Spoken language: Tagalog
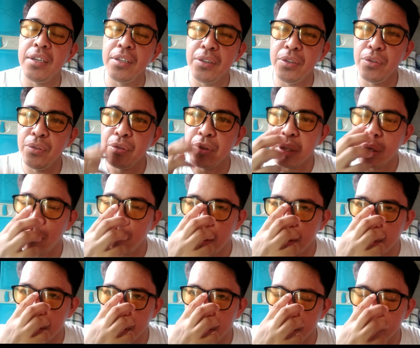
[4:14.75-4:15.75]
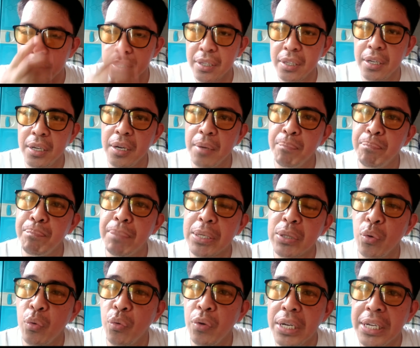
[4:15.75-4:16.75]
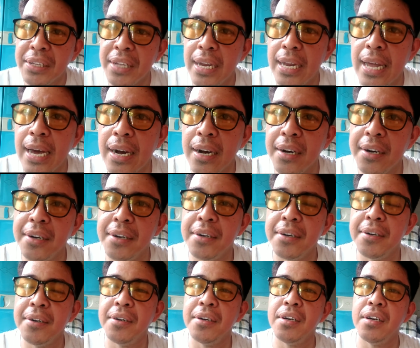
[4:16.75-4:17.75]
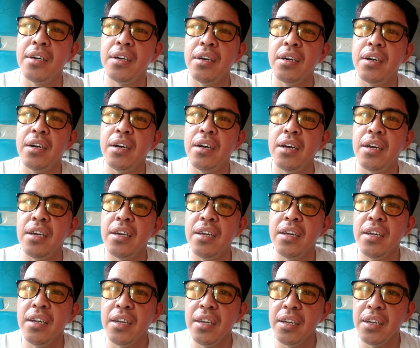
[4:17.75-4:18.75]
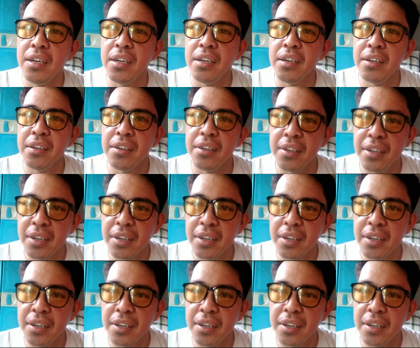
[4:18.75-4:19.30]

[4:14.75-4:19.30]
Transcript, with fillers: dun sa huli is pasukli na lang. Eh,